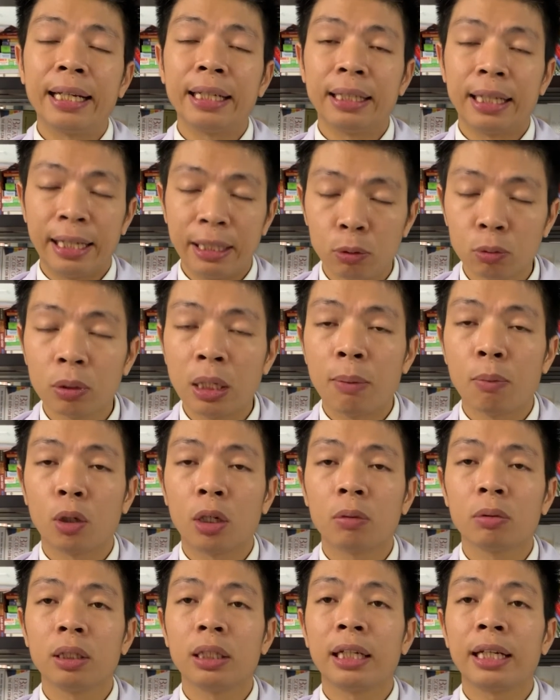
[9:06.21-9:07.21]
Đấy cũng là một
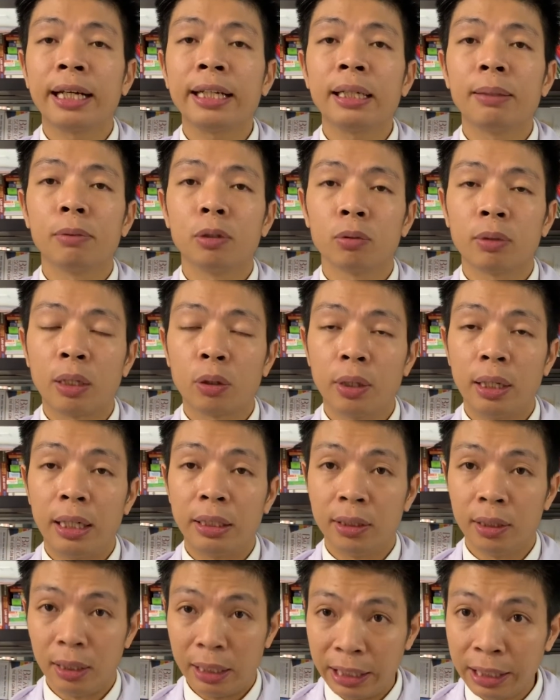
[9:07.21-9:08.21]
trong những cái cách để mà chúng ta có thể là
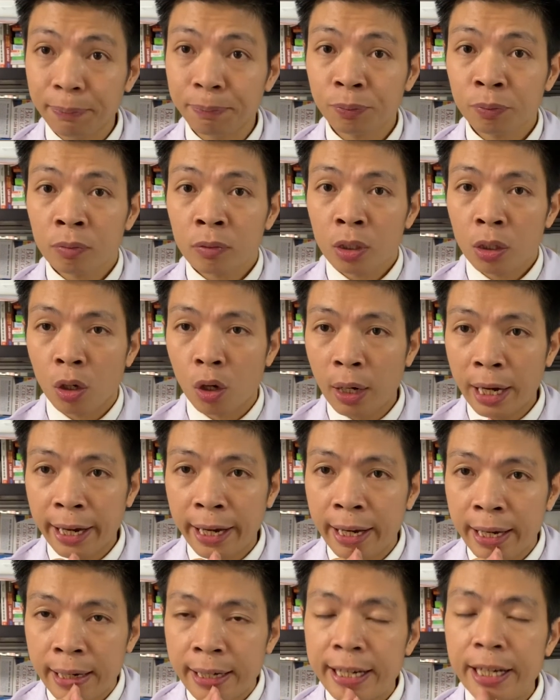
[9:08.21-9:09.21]
xử lý. Ok,
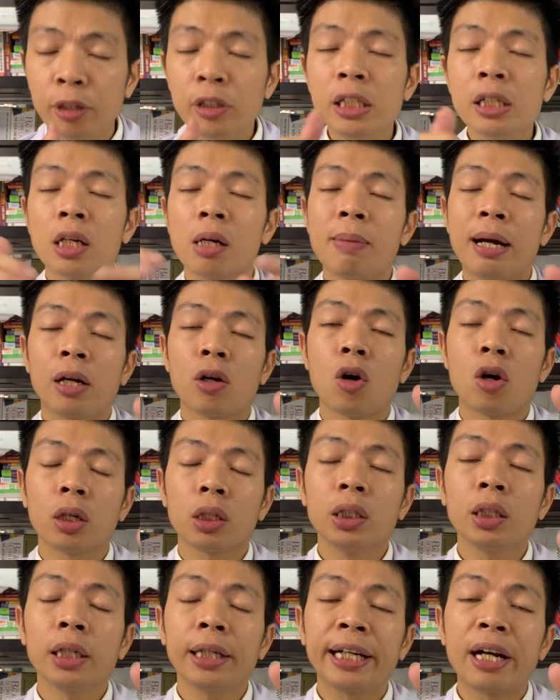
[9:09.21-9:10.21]
nếu như các bạn có
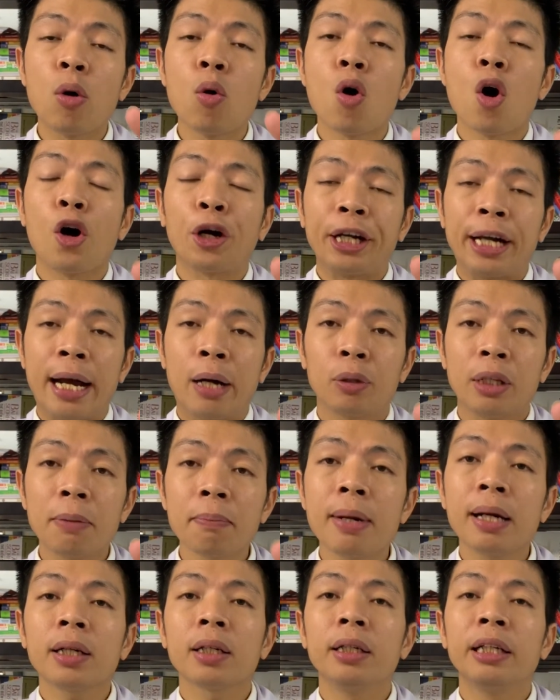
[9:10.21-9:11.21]
những cái câu hỏi nào, thắc
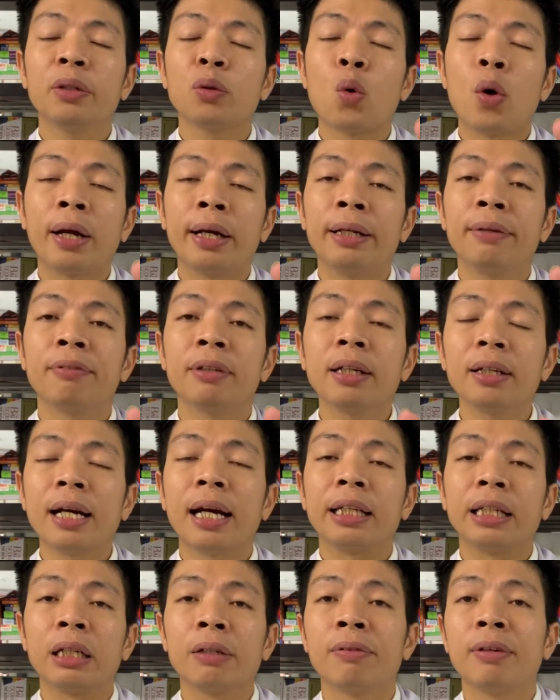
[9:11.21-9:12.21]
mắc liên quan đến tất cả
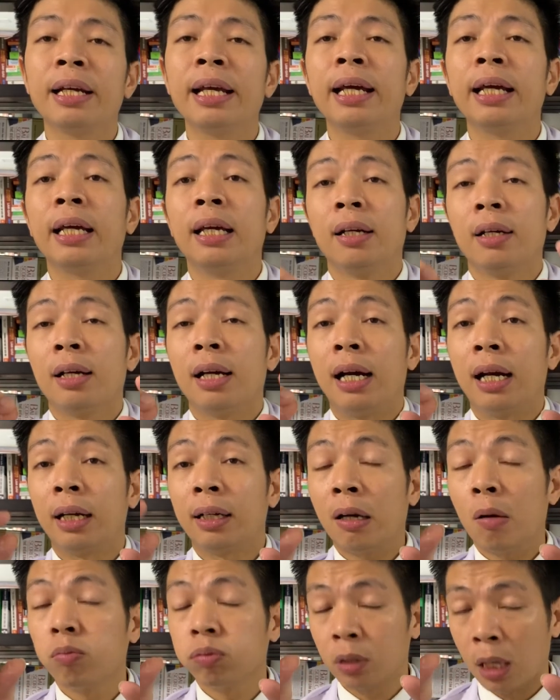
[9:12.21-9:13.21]
những cái vấn đề à,
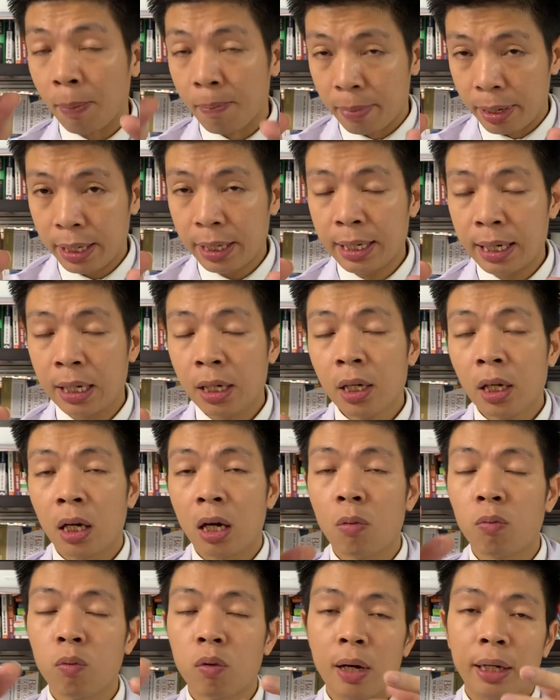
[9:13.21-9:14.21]
trong thẩm mỹ nha,
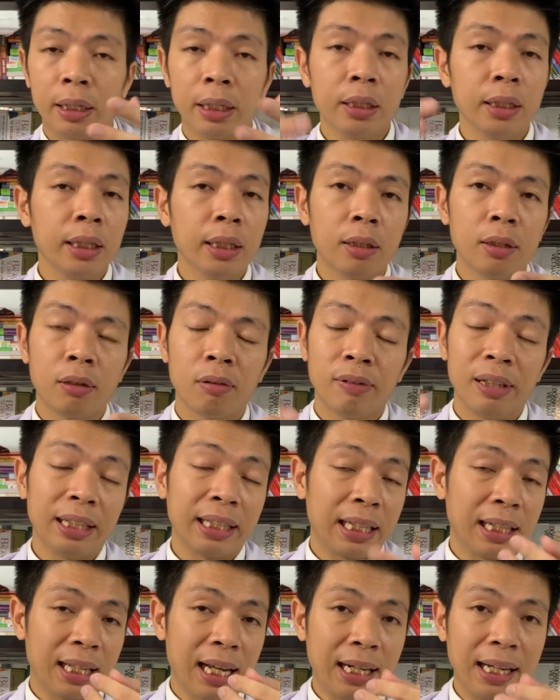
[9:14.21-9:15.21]
không phải nhất thiết là về
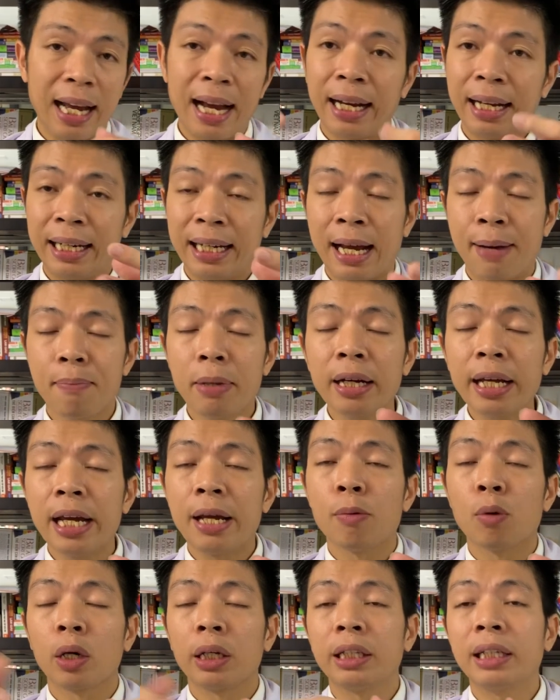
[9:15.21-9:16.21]
tàn nhang hay là bất kể
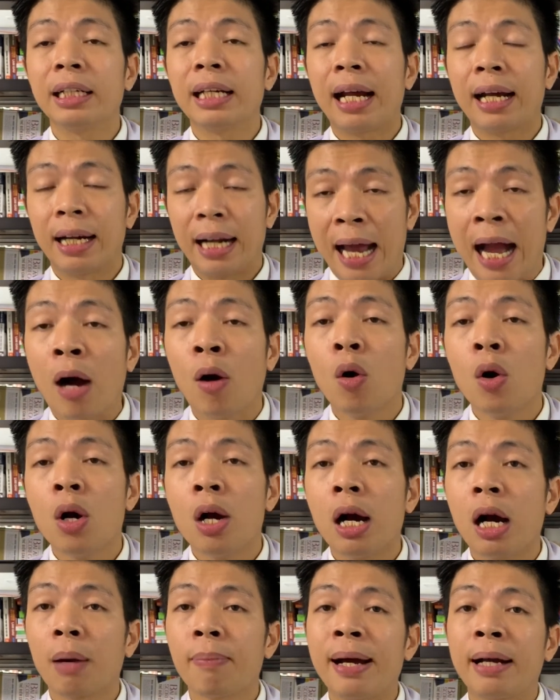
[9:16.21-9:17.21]
một cái tình trạng nào,
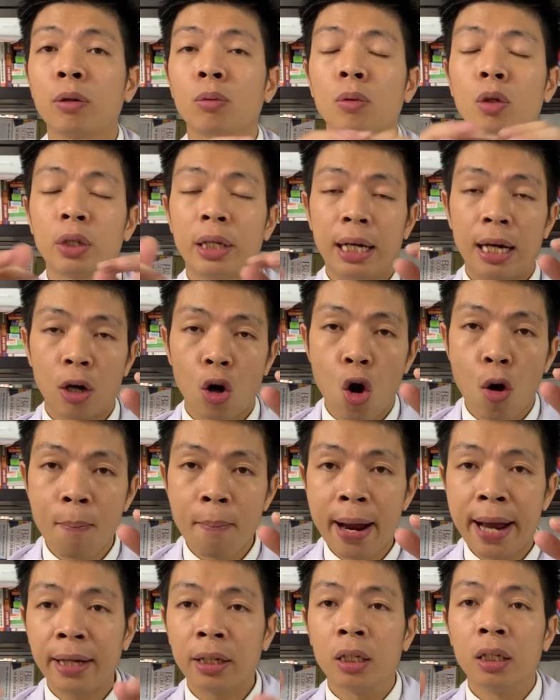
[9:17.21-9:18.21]
à, các bạn cũng có thể là
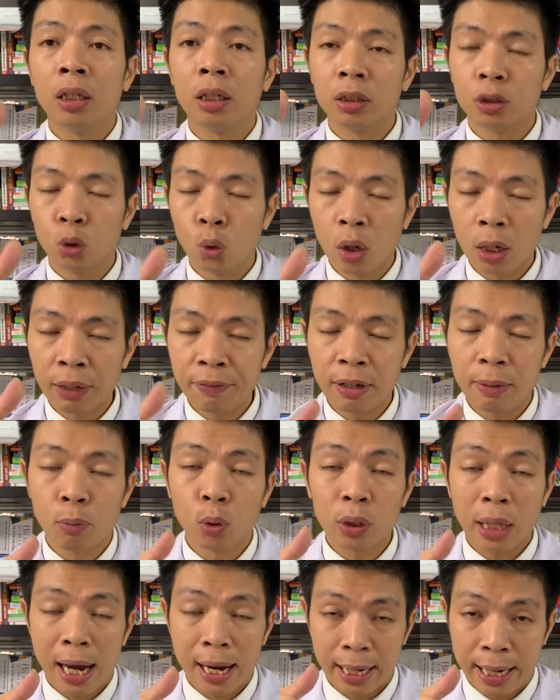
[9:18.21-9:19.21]
comment ở xuống cái phần mô
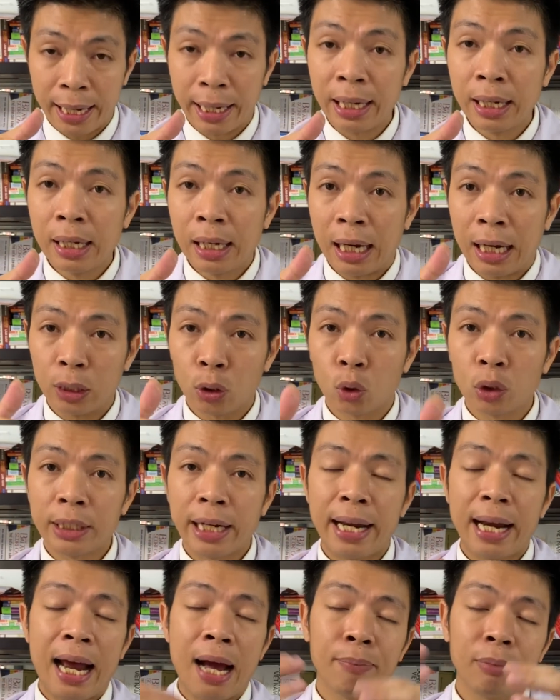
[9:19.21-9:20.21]
tả này. À, tôi
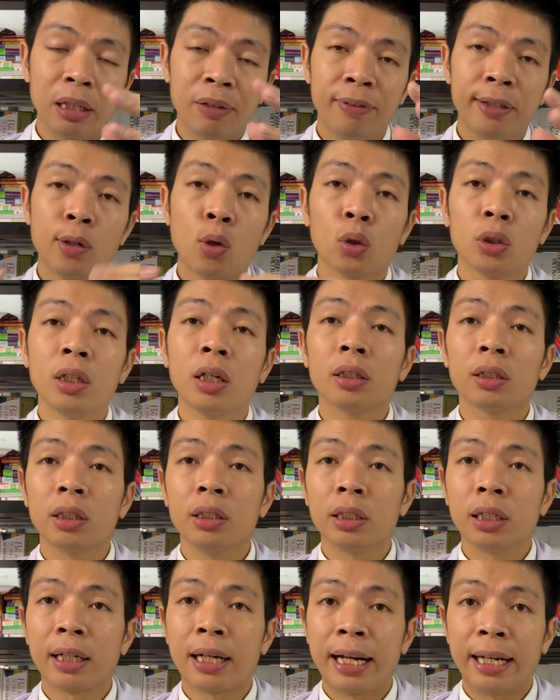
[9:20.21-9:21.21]
sẽ làm những video tương tự
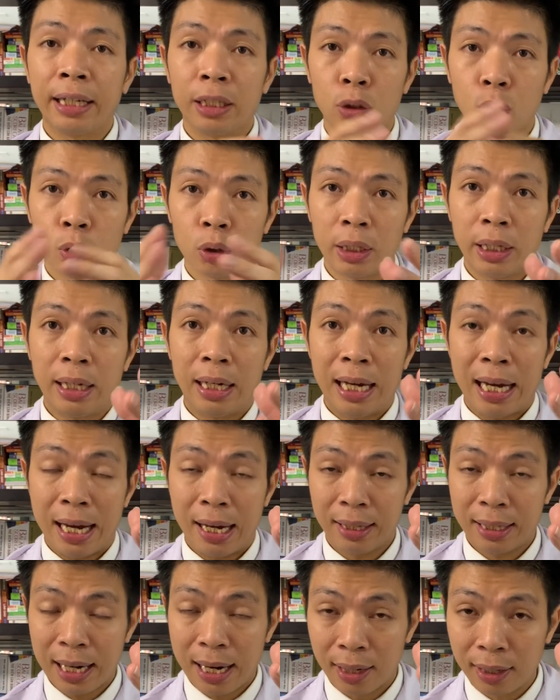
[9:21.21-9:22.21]
như thế này để tôi có thể
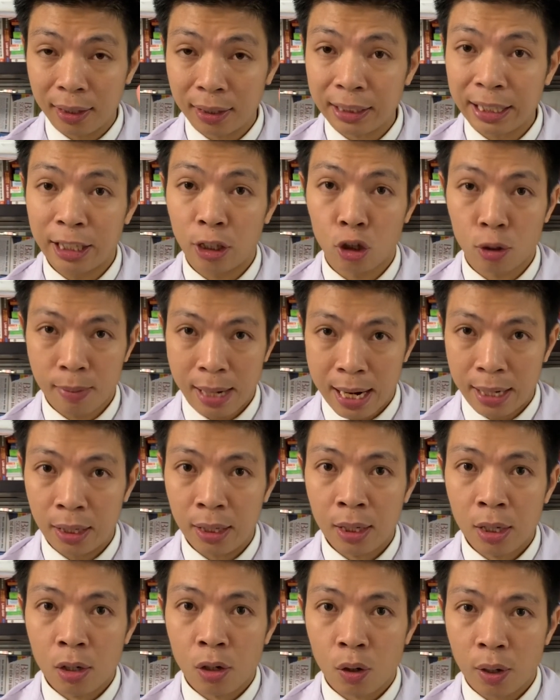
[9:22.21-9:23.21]
là trả lời dành cho các bạn.
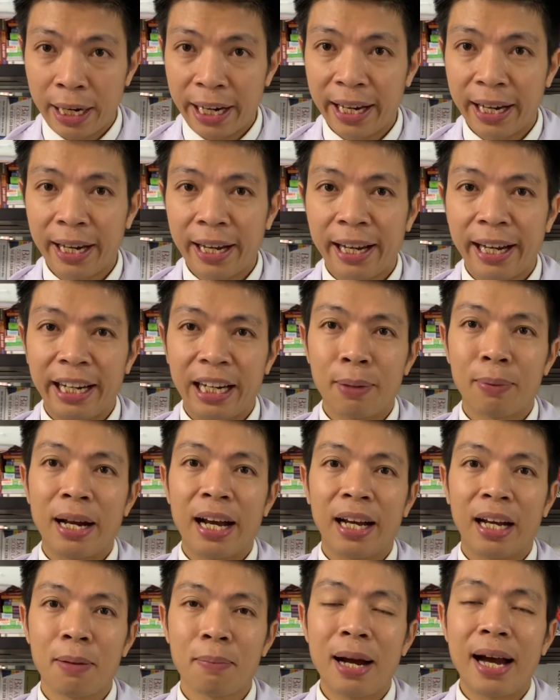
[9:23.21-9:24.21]
Ok, hẹn gặp lại
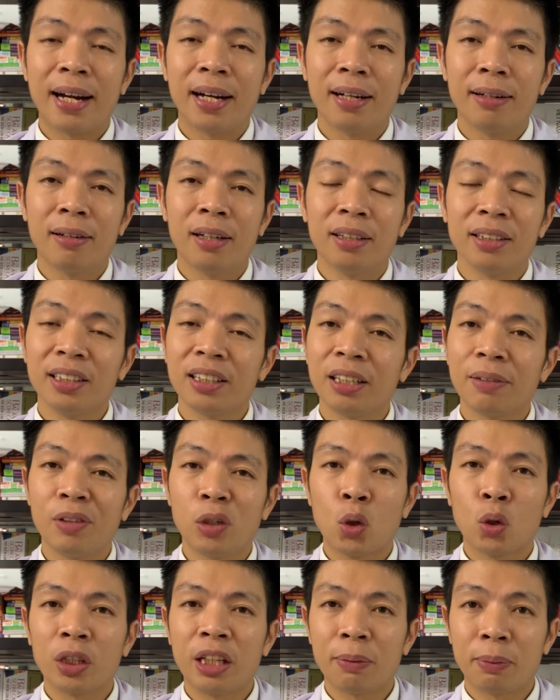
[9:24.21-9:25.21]
các bạn ở những cái
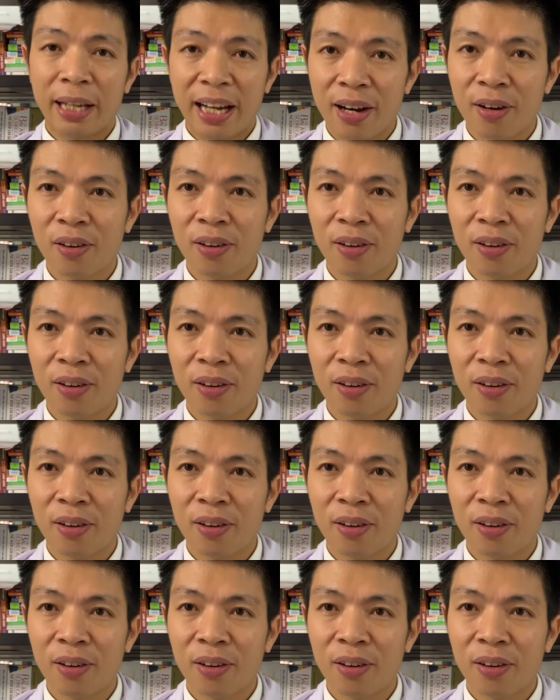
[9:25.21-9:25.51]
video tiếp theo.